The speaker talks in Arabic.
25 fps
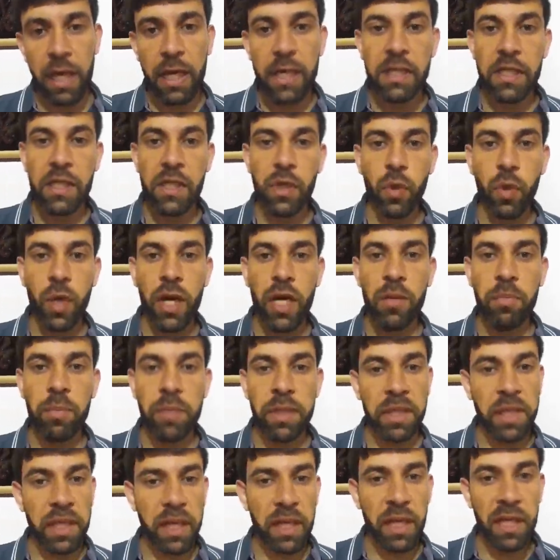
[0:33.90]
سواء
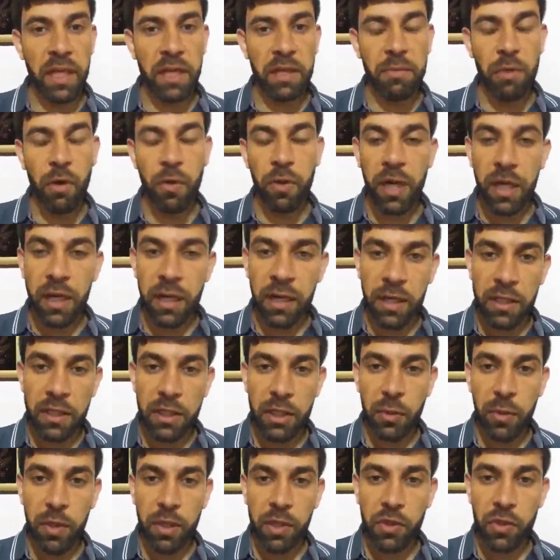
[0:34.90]
من خلال مواقع
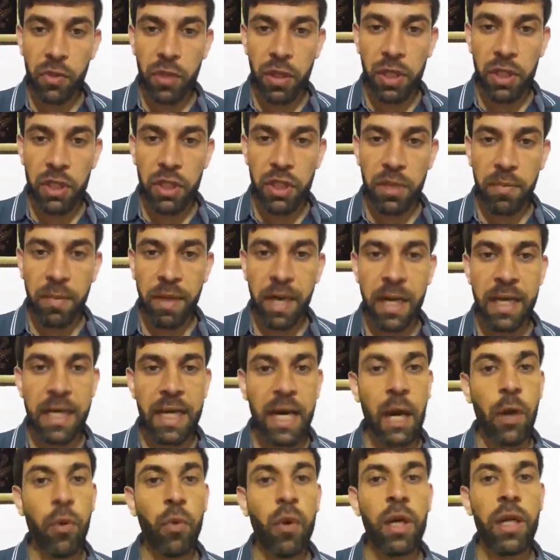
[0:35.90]
التواصل الاجتماعي
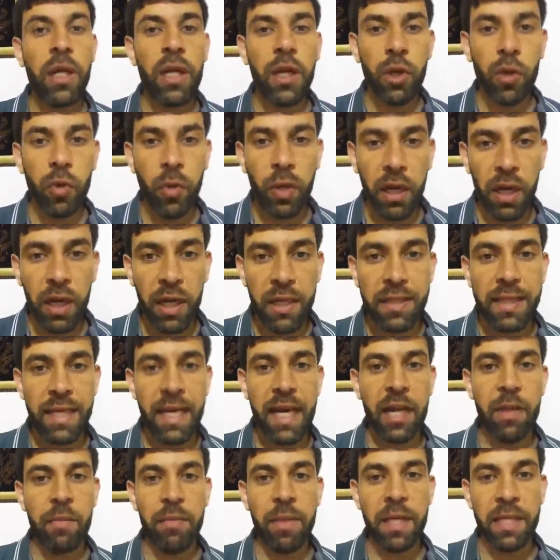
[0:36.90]
أو
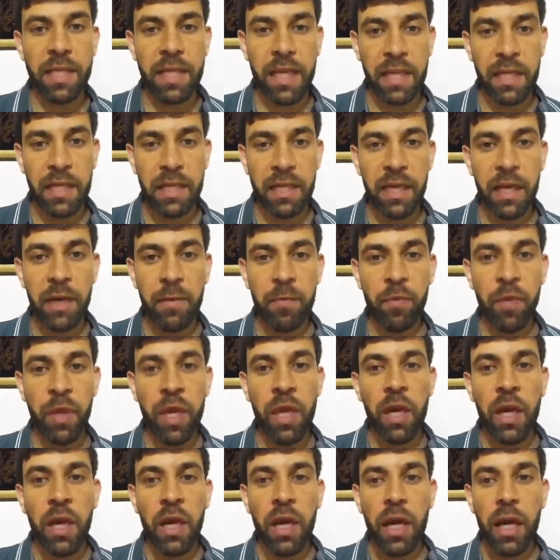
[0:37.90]
الحوارات الميدانية
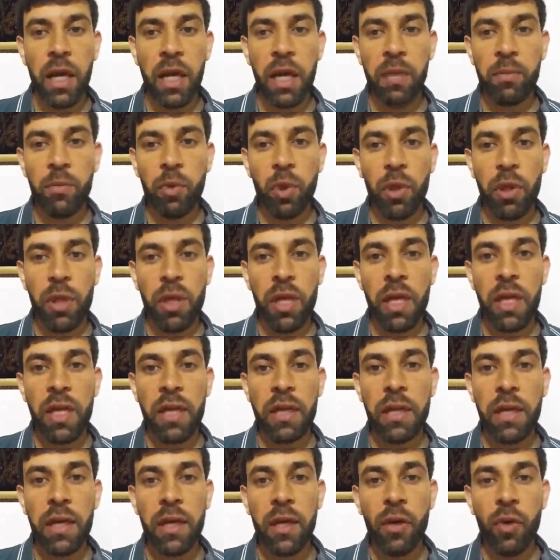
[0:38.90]
الأمر
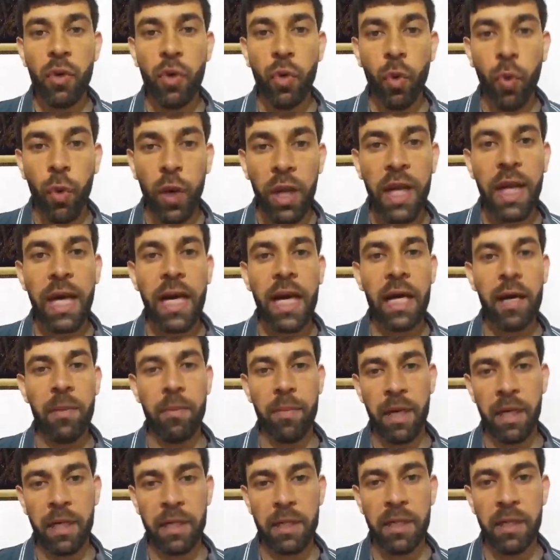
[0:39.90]
الثالث
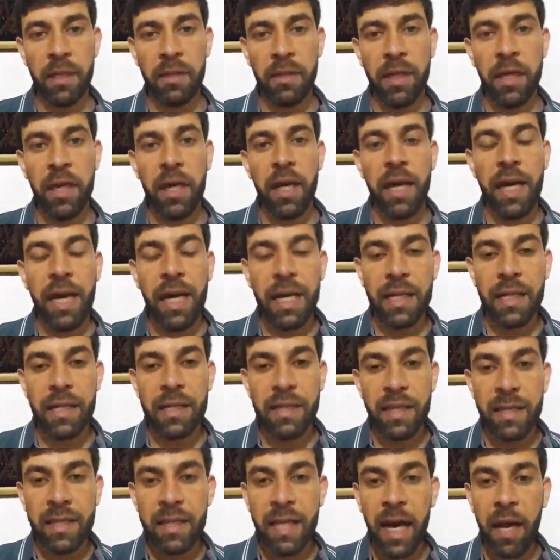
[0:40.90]
والأهم أيضا
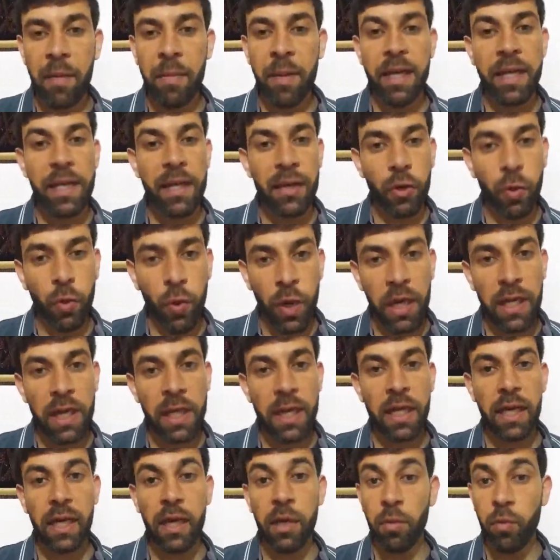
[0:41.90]
أن تدعم
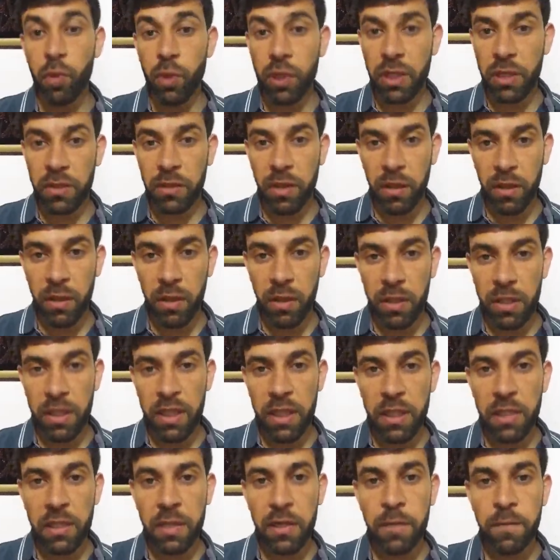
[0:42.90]
إخوانك
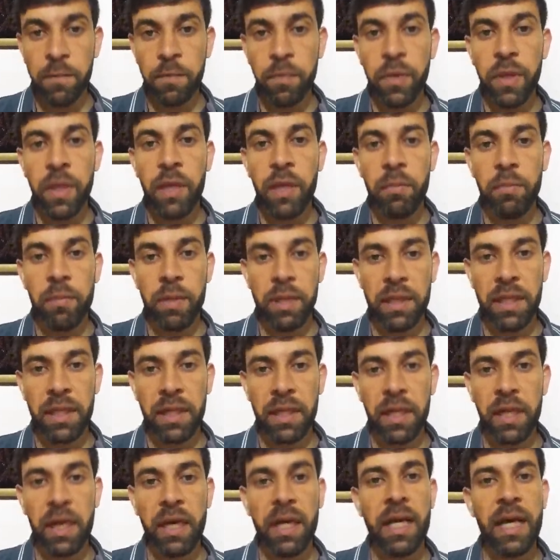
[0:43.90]
المتضررين من
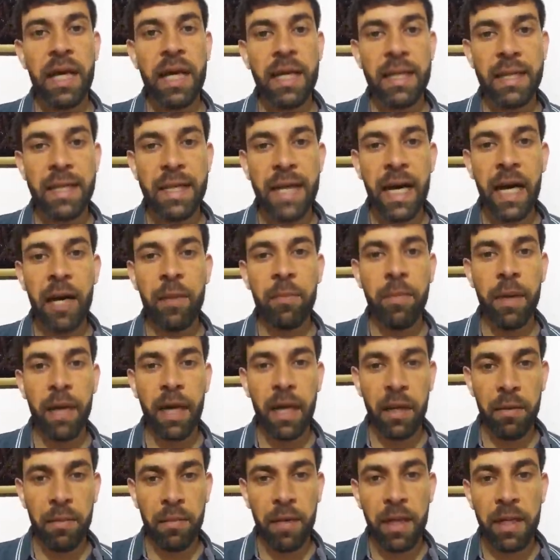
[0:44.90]
خلال الدعم
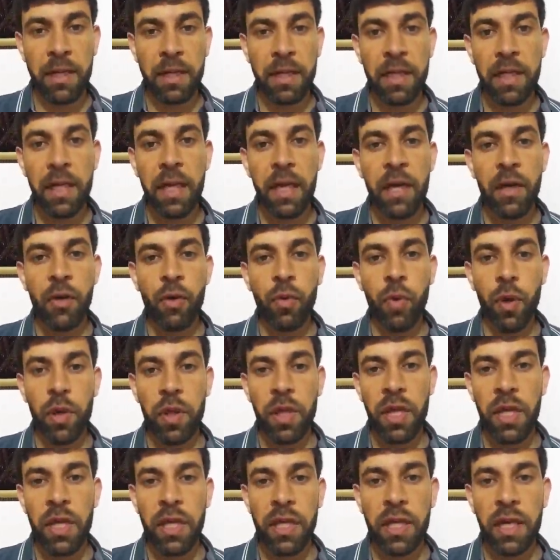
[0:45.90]
المادي
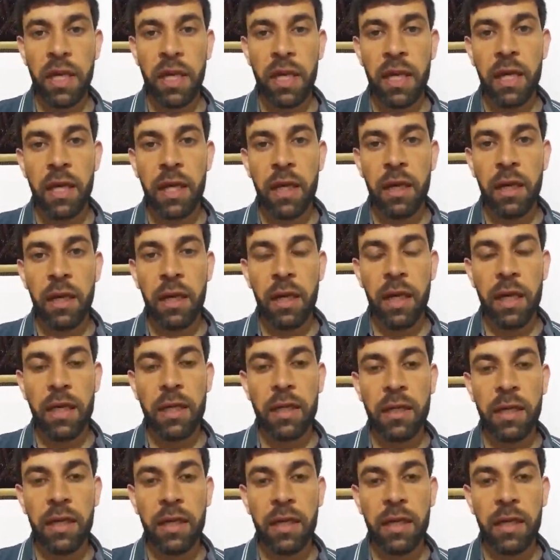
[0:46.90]
وذلك
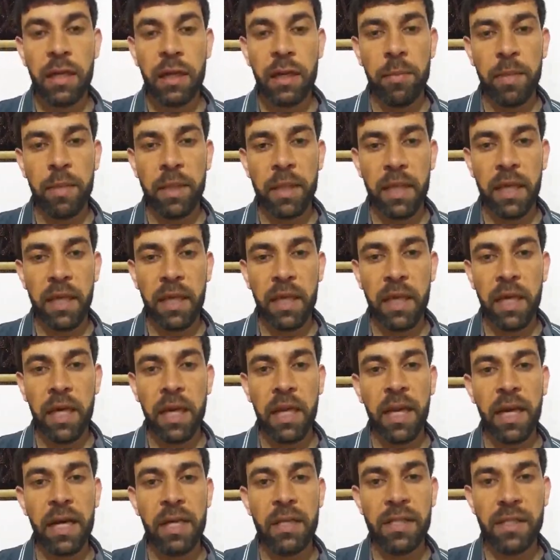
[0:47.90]
أيضا من
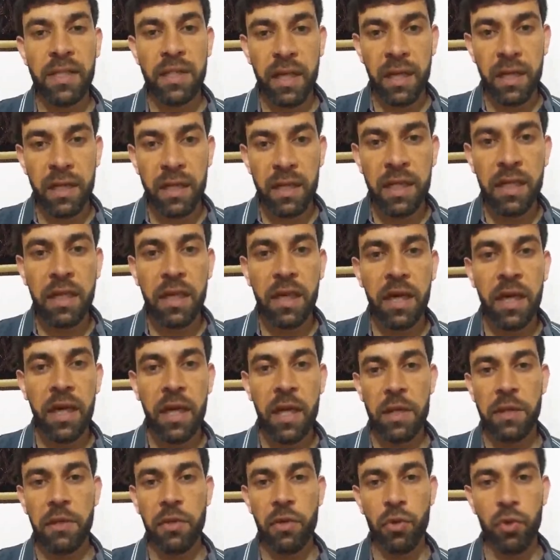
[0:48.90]
خلال الصناديق
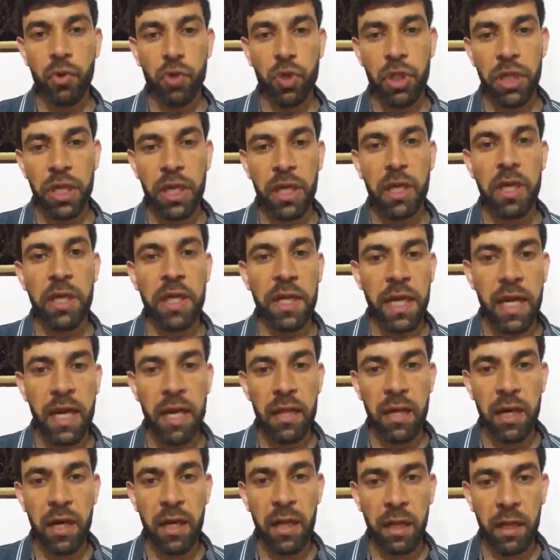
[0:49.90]
التي تنشأ
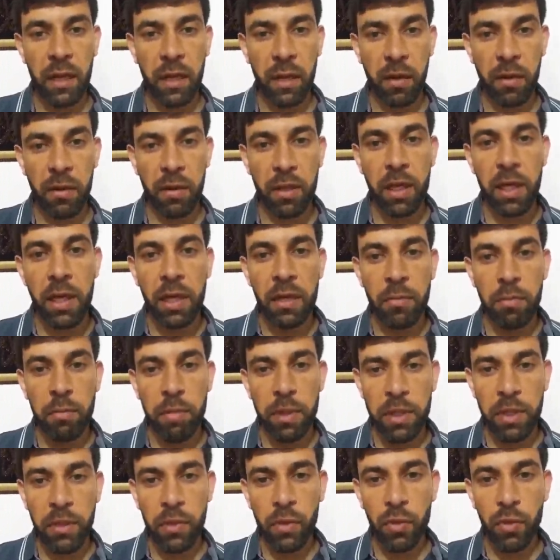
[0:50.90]
لهذا الغرض
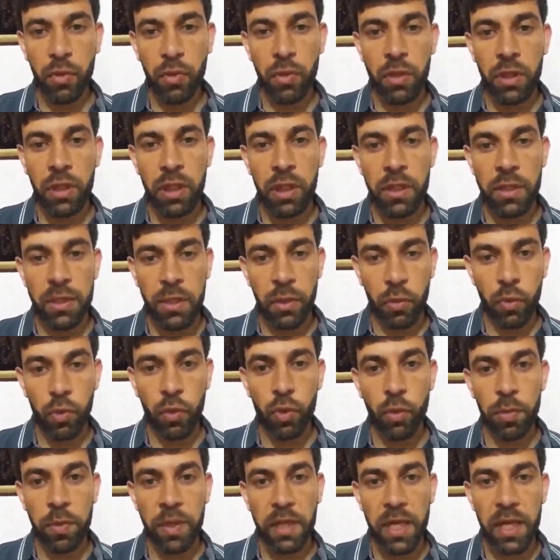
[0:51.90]
بتكون
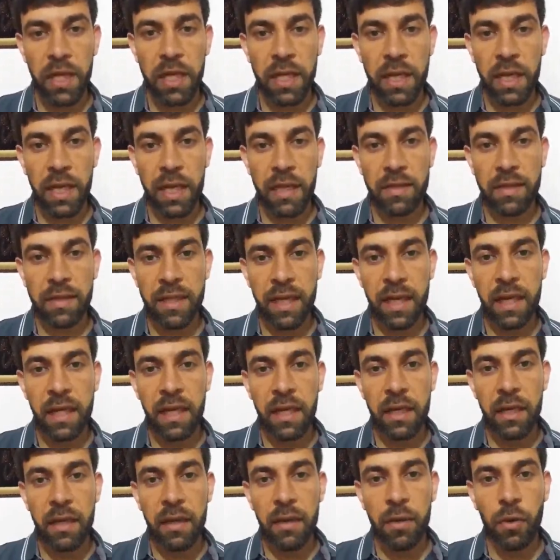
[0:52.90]
تكون بذلك أنت
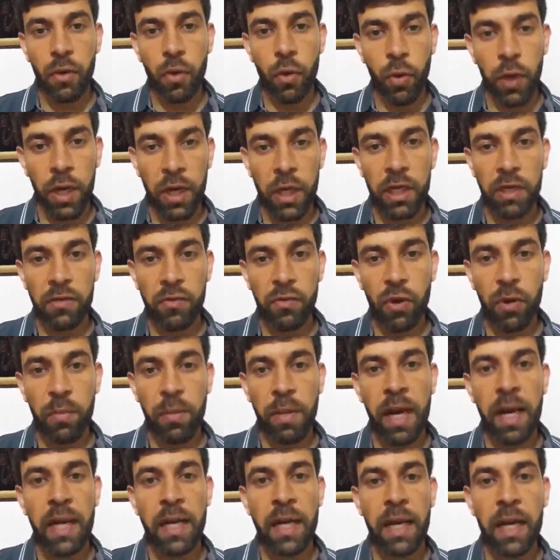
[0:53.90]
واقف
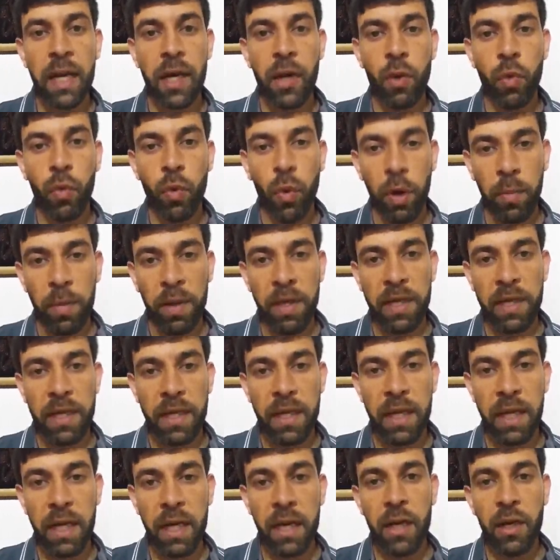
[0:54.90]
معنا
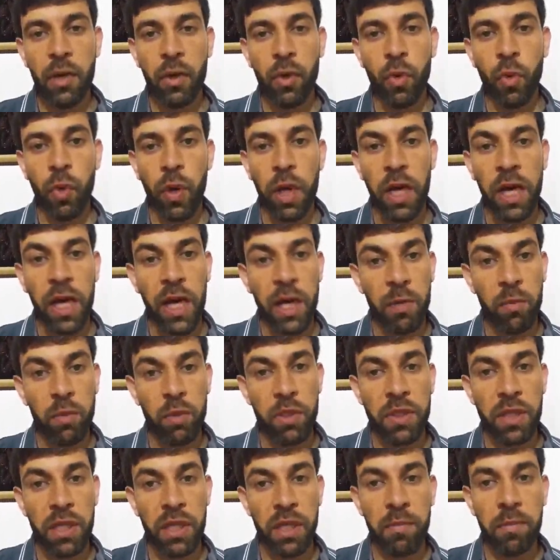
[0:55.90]
وبيننا
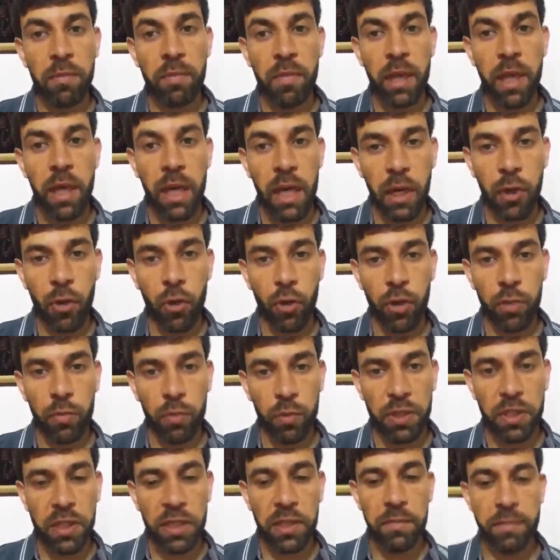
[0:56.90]
والمسلم أخو
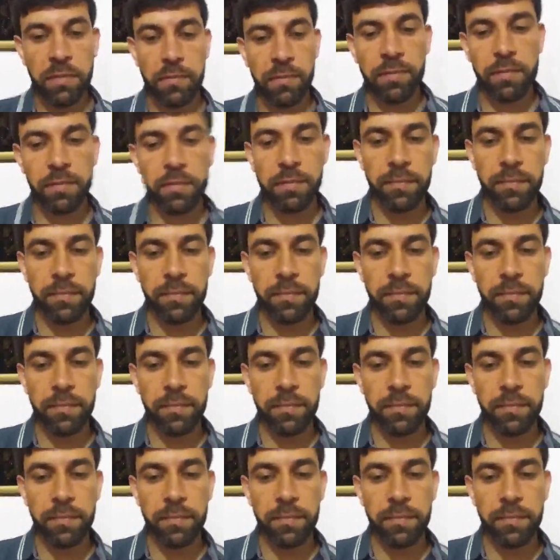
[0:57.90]
المسلم